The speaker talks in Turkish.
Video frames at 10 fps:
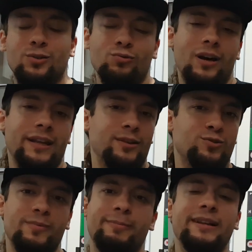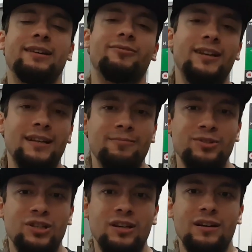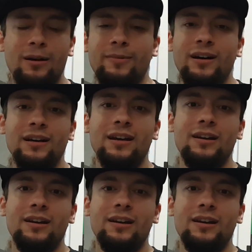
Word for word: şu an henüz bir bilgi verilemeyeceği ama